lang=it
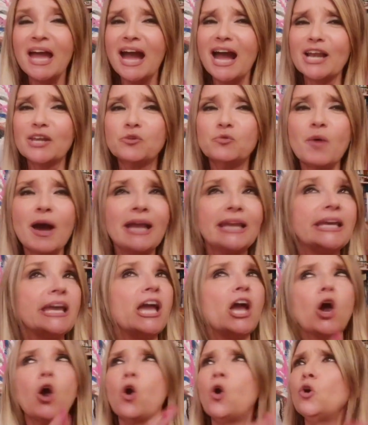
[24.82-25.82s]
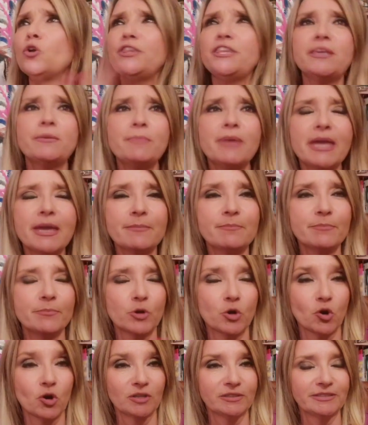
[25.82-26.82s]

al quale ogni membro